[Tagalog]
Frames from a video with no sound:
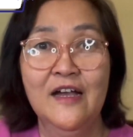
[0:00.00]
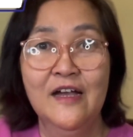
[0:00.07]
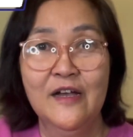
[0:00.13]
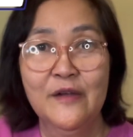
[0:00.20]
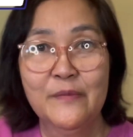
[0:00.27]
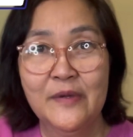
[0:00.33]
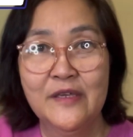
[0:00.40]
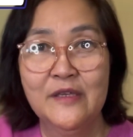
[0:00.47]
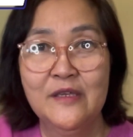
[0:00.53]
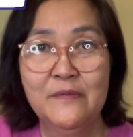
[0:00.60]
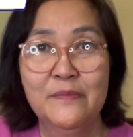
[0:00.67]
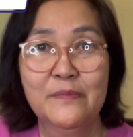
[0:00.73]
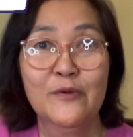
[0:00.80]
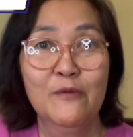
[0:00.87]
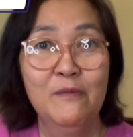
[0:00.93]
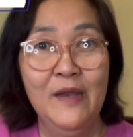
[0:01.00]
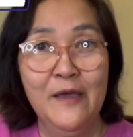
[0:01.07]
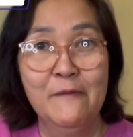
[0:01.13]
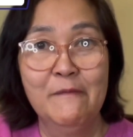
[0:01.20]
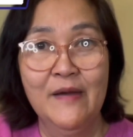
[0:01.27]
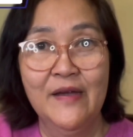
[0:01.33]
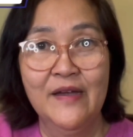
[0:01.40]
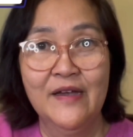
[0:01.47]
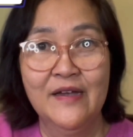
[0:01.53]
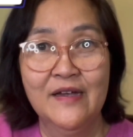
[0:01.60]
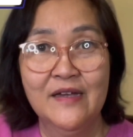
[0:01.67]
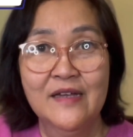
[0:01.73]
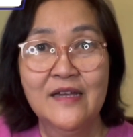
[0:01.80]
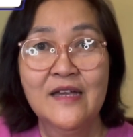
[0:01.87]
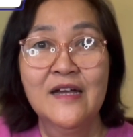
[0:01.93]
ang may problema
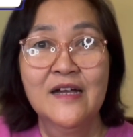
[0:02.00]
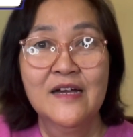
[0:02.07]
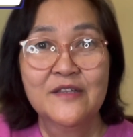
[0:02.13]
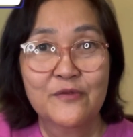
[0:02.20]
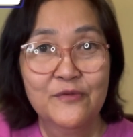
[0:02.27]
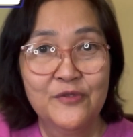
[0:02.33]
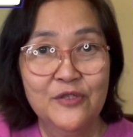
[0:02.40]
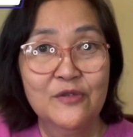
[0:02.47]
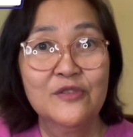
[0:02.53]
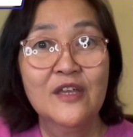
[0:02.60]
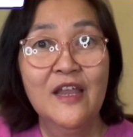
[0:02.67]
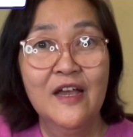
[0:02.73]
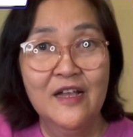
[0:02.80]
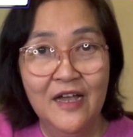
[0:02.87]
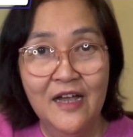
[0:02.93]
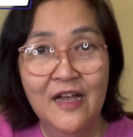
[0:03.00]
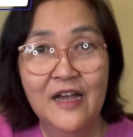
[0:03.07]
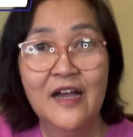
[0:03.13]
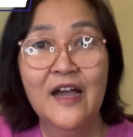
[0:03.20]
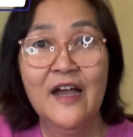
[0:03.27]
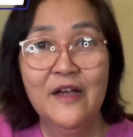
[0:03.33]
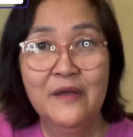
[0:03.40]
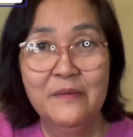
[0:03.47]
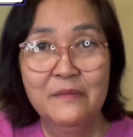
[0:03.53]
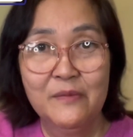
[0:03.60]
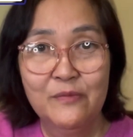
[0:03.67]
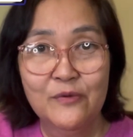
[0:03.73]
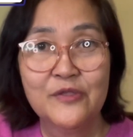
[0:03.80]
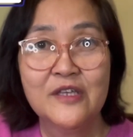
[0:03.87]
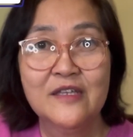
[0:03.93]
at kung sino talaga ang
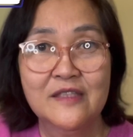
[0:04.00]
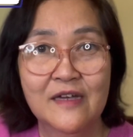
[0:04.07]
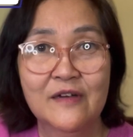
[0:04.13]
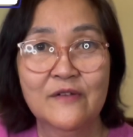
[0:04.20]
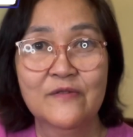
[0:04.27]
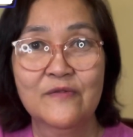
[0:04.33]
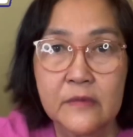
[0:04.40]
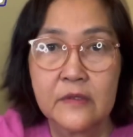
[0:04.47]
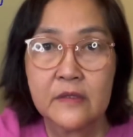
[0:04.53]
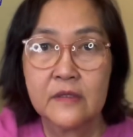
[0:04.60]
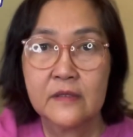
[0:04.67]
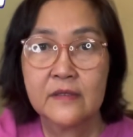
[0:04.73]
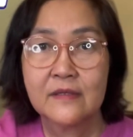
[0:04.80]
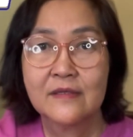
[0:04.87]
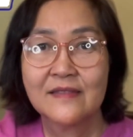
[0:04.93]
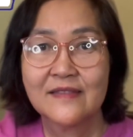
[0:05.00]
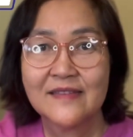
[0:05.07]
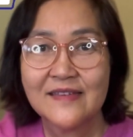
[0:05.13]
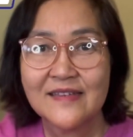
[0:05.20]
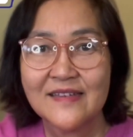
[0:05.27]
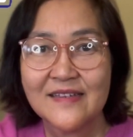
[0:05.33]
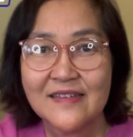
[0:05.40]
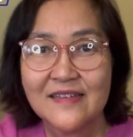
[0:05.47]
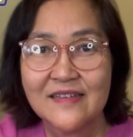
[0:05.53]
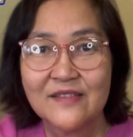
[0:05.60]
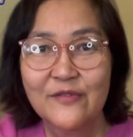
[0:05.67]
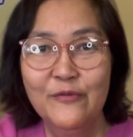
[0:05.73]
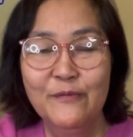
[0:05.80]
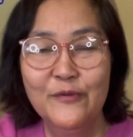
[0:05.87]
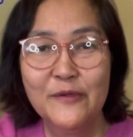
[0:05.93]
mabuting tao.
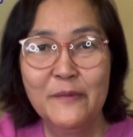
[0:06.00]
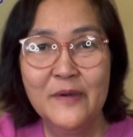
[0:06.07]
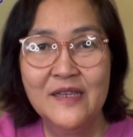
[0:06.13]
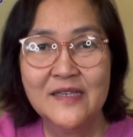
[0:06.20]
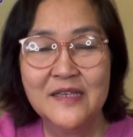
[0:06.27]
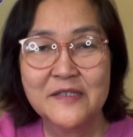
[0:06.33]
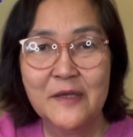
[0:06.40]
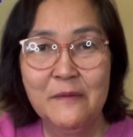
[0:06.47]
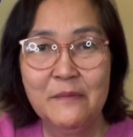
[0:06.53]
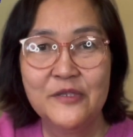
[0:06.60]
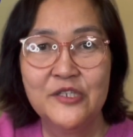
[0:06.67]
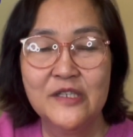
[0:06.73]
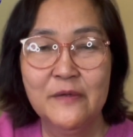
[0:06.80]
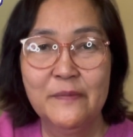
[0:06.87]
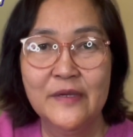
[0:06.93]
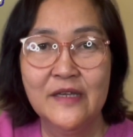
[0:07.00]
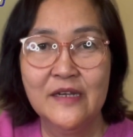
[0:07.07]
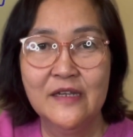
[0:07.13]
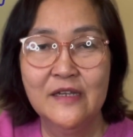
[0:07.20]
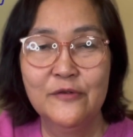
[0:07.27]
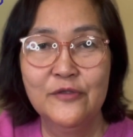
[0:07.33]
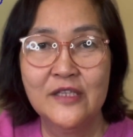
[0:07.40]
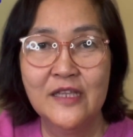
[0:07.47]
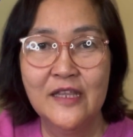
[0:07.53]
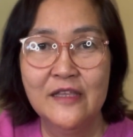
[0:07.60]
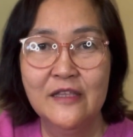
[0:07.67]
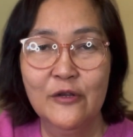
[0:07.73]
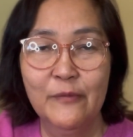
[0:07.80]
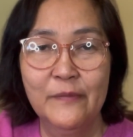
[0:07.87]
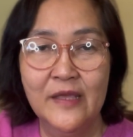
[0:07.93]
Doon po sa mga nagsasabi dyan na bayaran ako ni
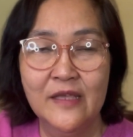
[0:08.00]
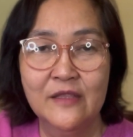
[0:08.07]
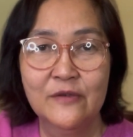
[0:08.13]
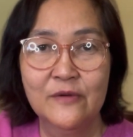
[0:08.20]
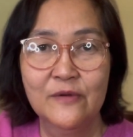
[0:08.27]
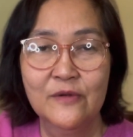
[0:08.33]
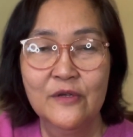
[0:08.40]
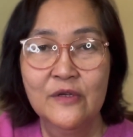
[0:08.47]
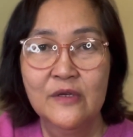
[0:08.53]
Lenny Robredo,